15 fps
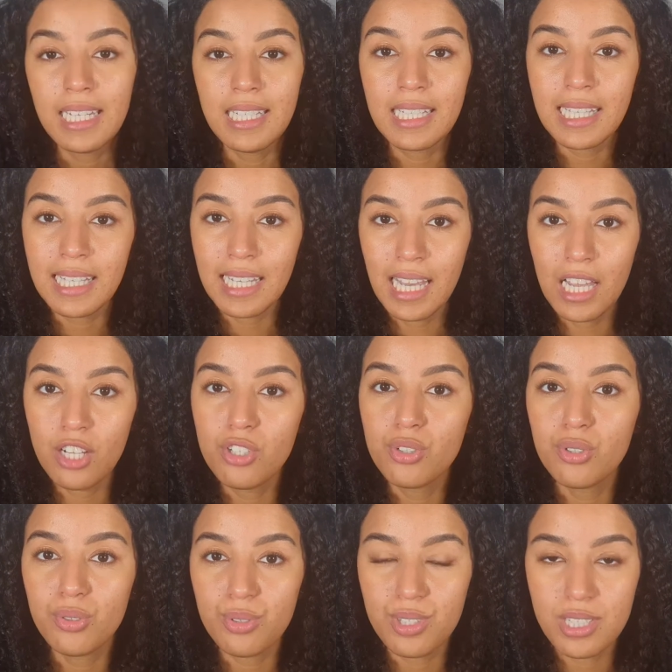اللي
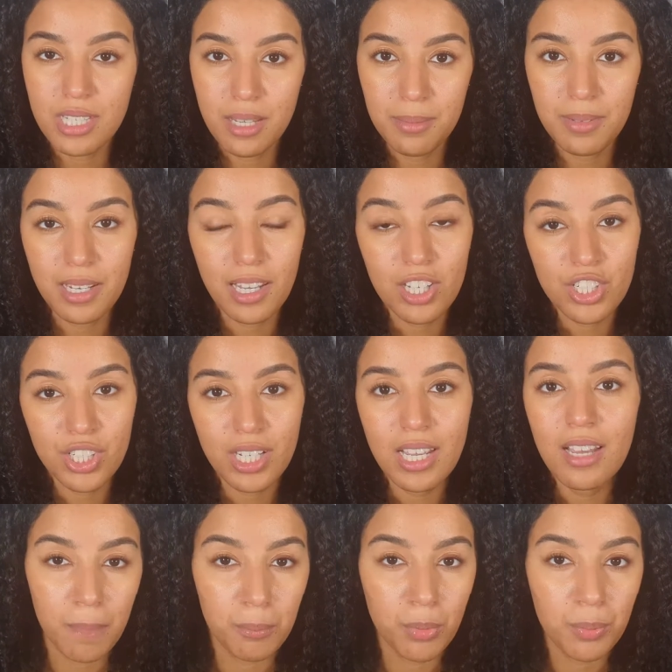كيعالجوا زعما
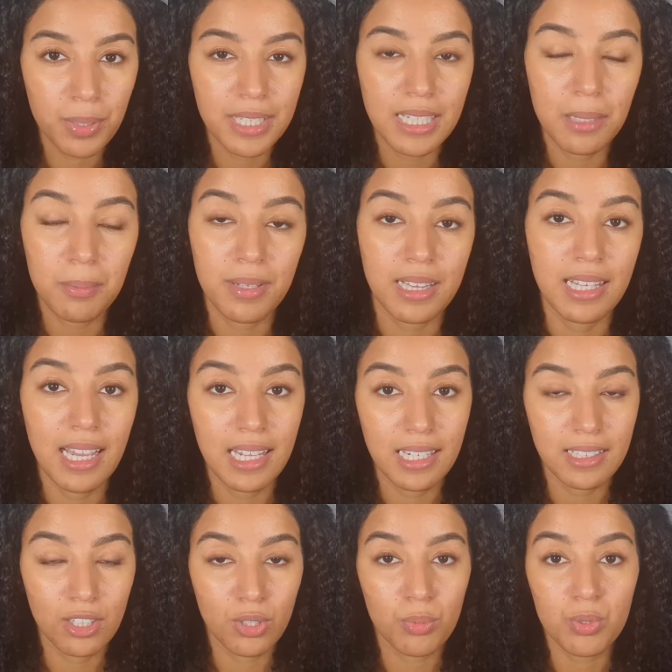القشره ممكن البنات
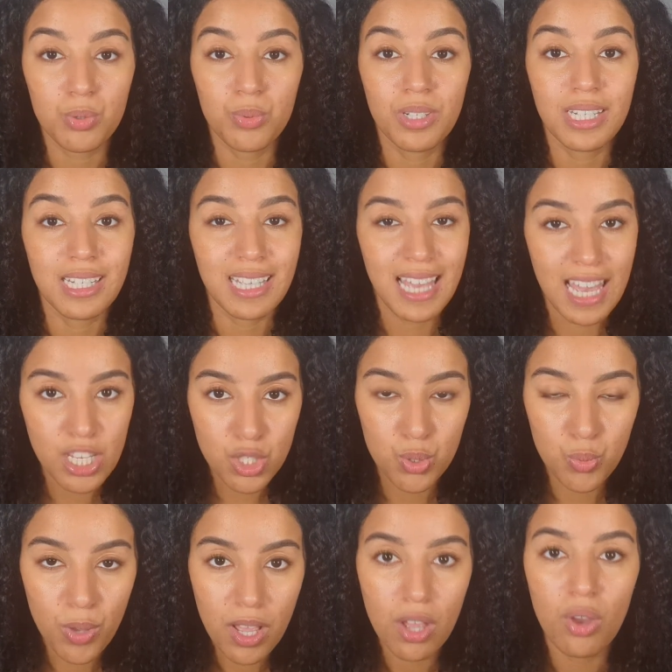الحاله ديالكم تولي
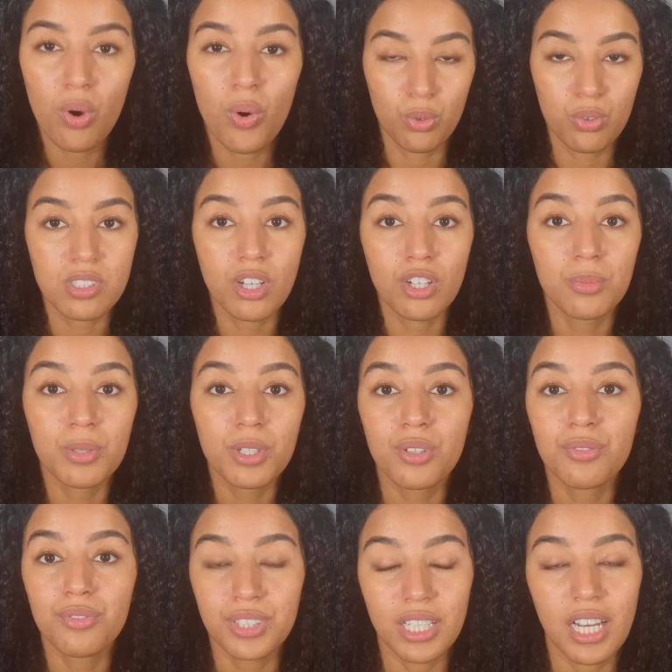اسوء وتاخذ
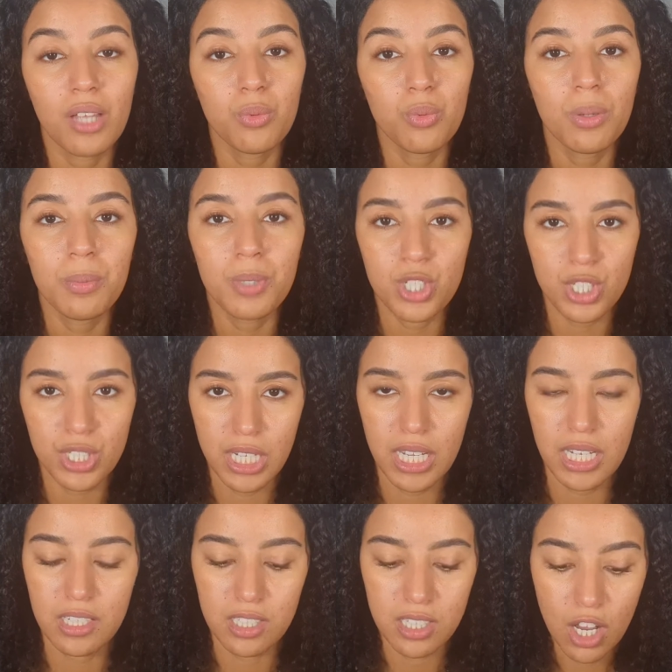منكم فتره اطول باش
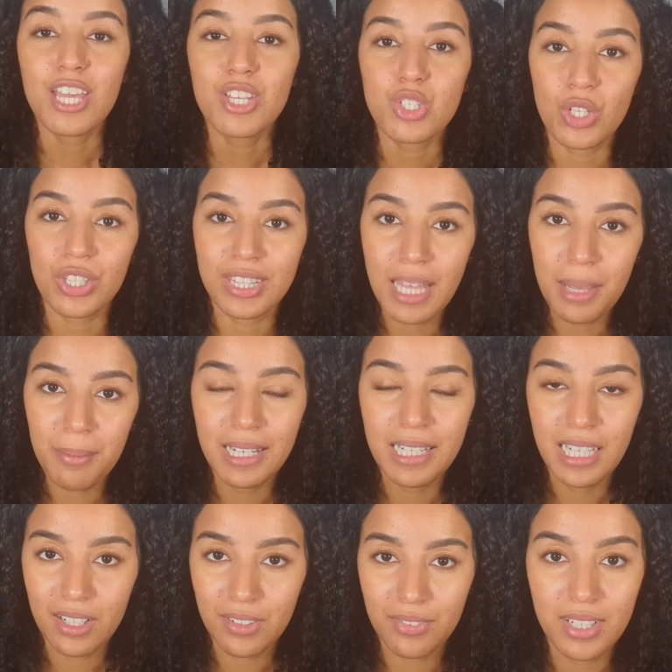تعالج سو so دابا
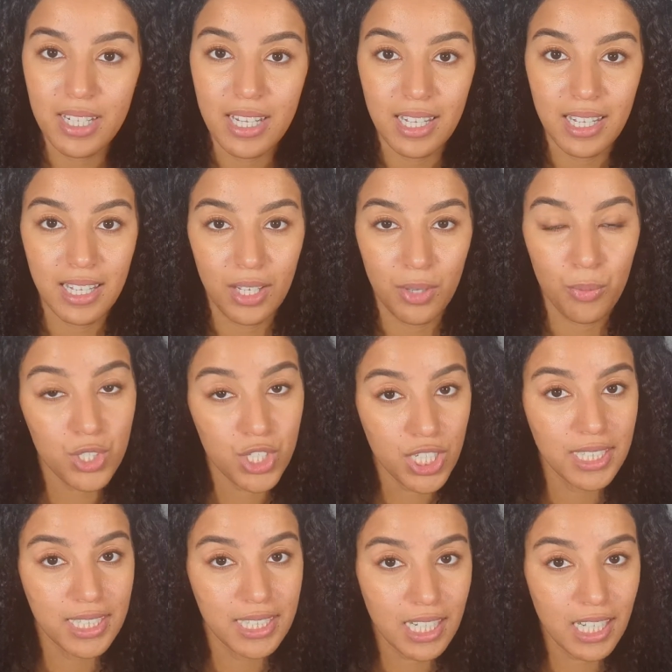اللي عرفنا آه، واش
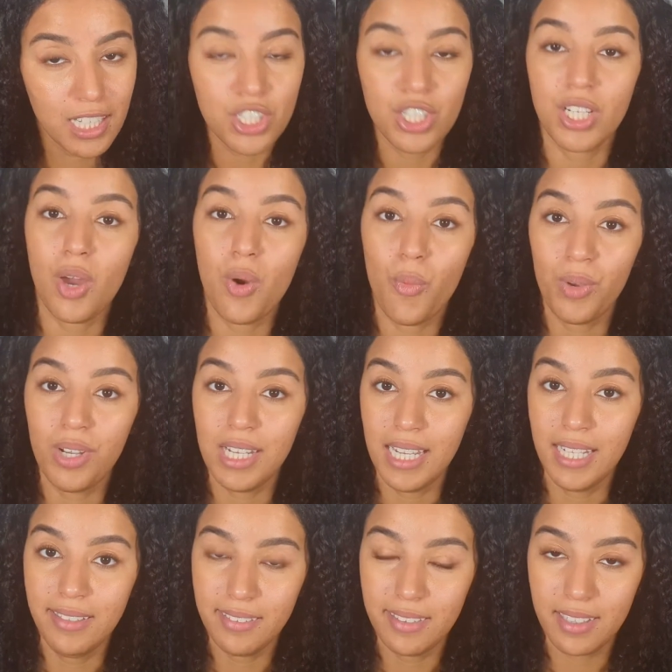عندنا القشره ولا
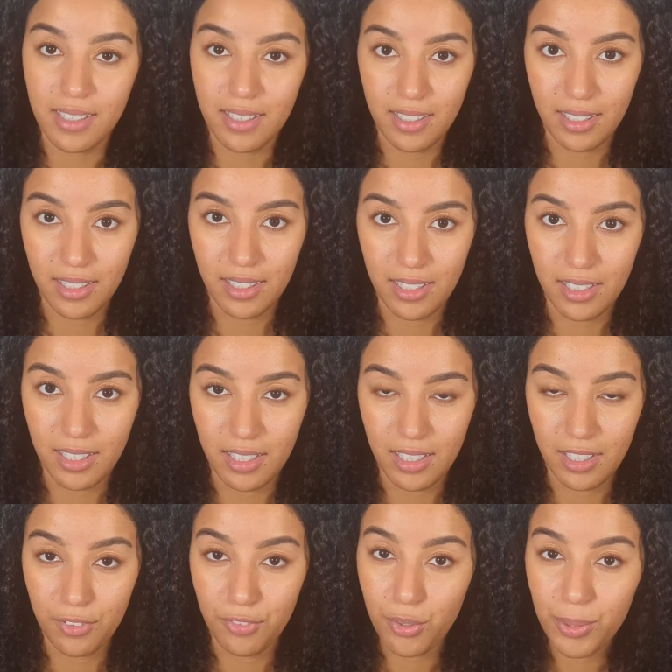عندنا
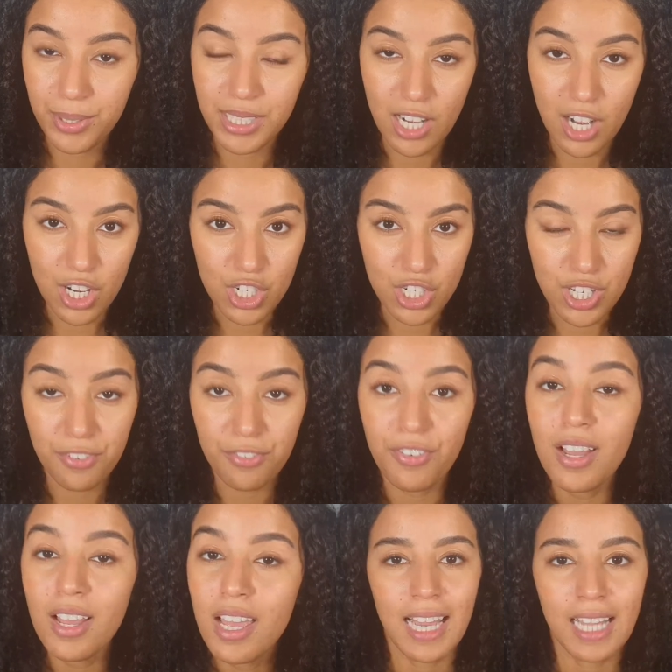آه، الفروه ديال
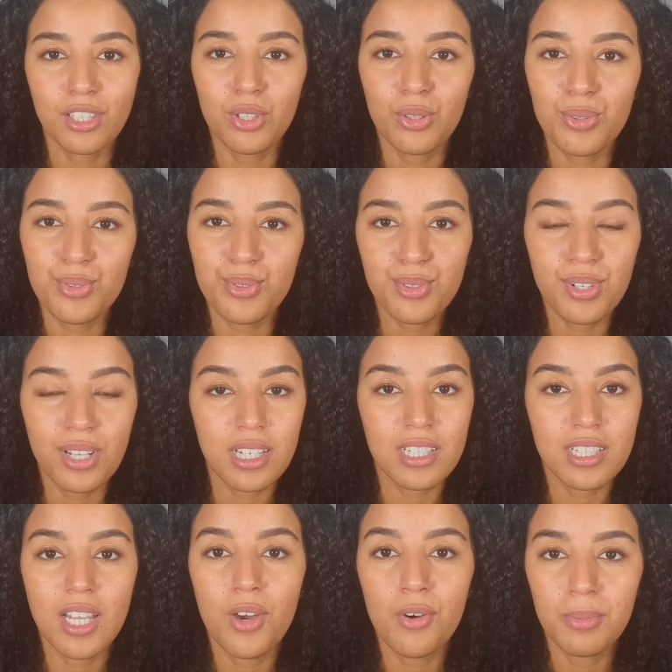الرجافه غادي ندوزو
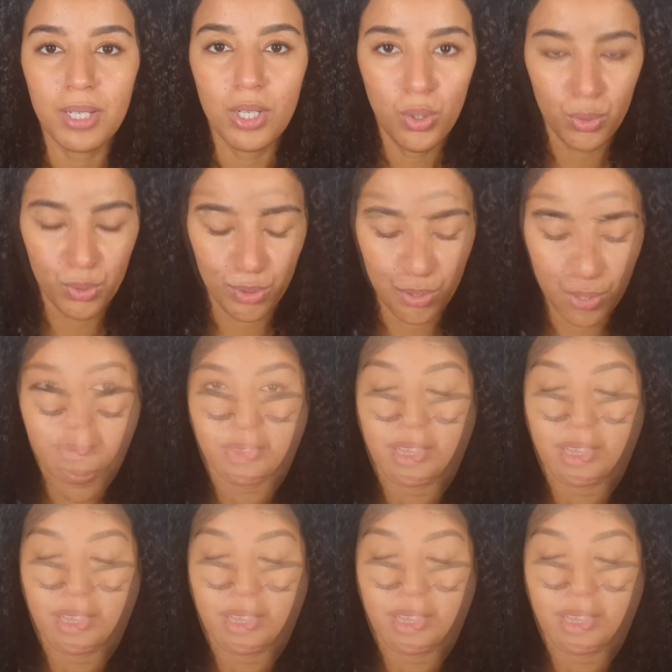لشنا هما الحلول